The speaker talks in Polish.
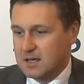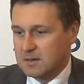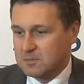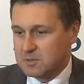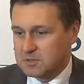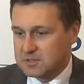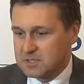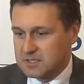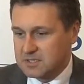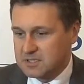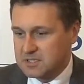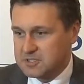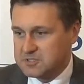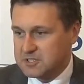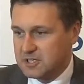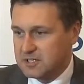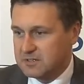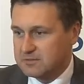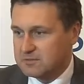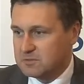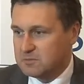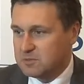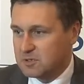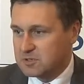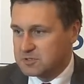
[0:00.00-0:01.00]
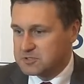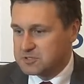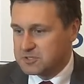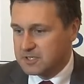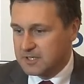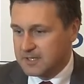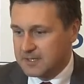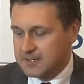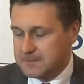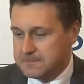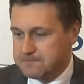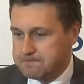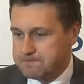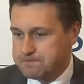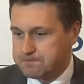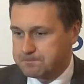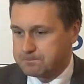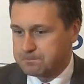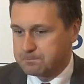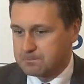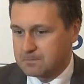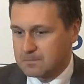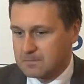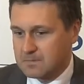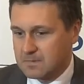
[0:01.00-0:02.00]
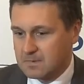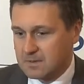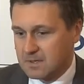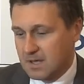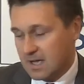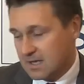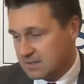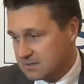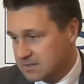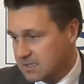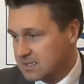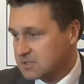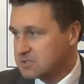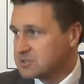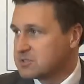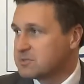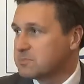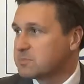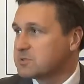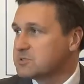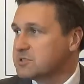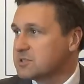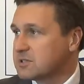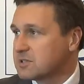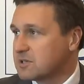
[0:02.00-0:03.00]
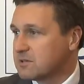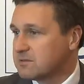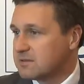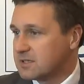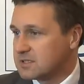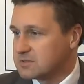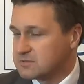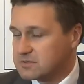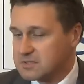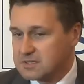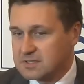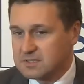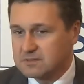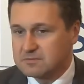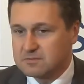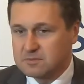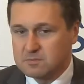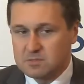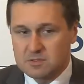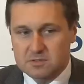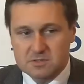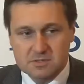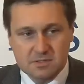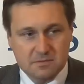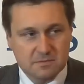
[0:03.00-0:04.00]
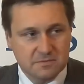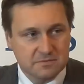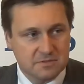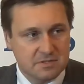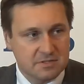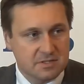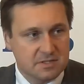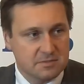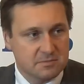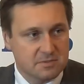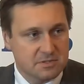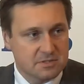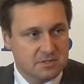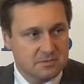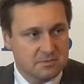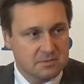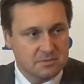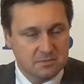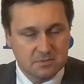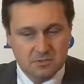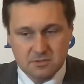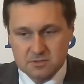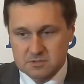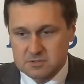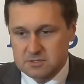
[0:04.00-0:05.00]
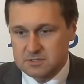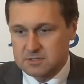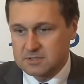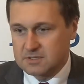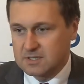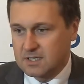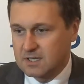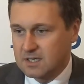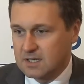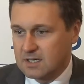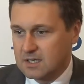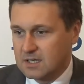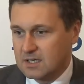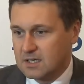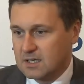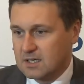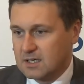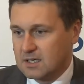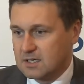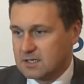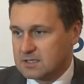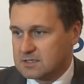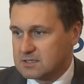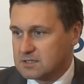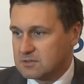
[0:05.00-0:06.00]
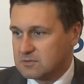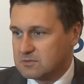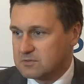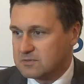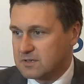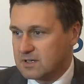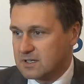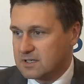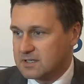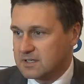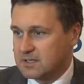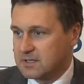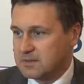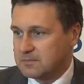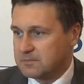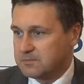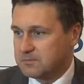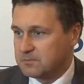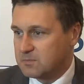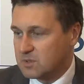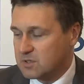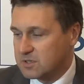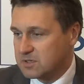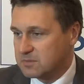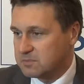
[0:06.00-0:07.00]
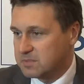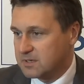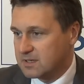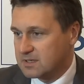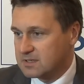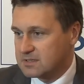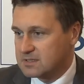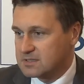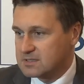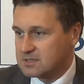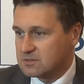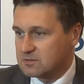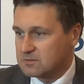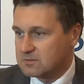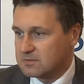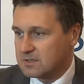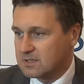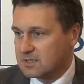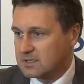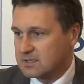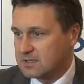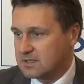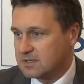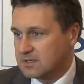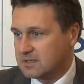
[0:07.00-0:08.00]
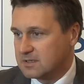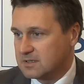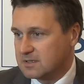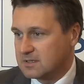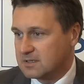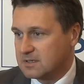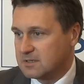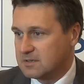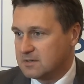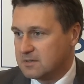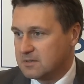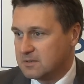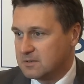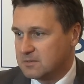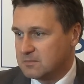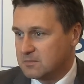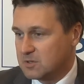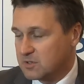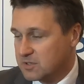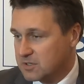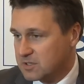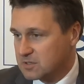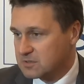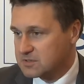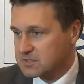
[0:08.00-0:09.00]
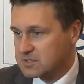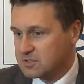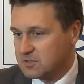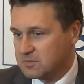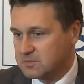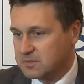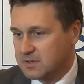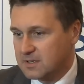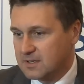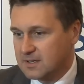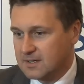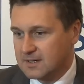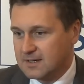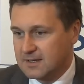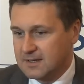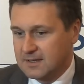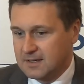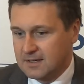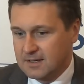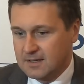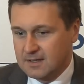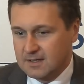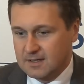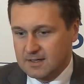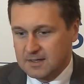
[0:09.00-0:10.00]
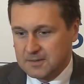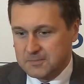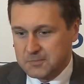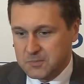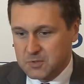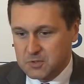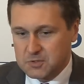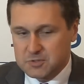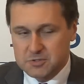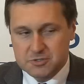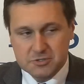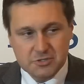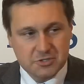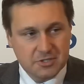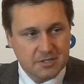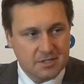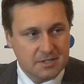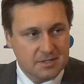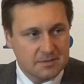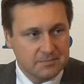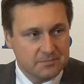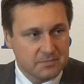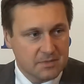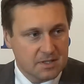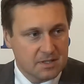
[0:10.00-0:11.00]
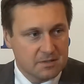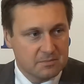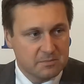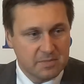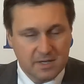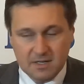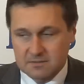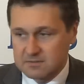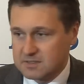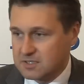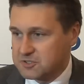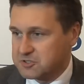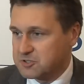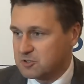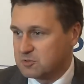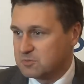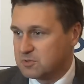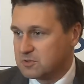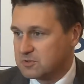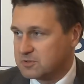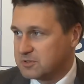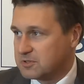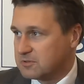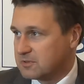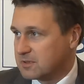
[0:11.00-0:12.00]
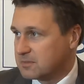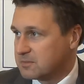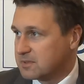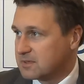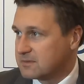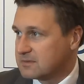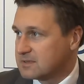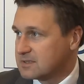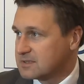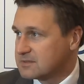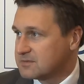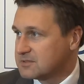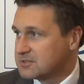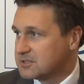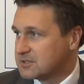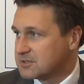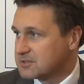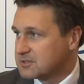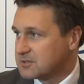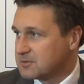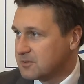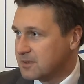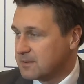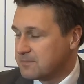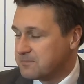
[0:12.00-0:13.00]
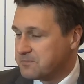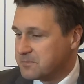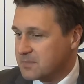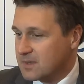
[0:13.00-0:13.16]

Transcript: po tej niedzieli wyborczej, a też i podziękować wszystkim wyborcom i wszystkim osobom, którzy zaufali mojej partii, zaufali i mojej osobie, no i że prawda się obroniła, prawda zwyciężyła.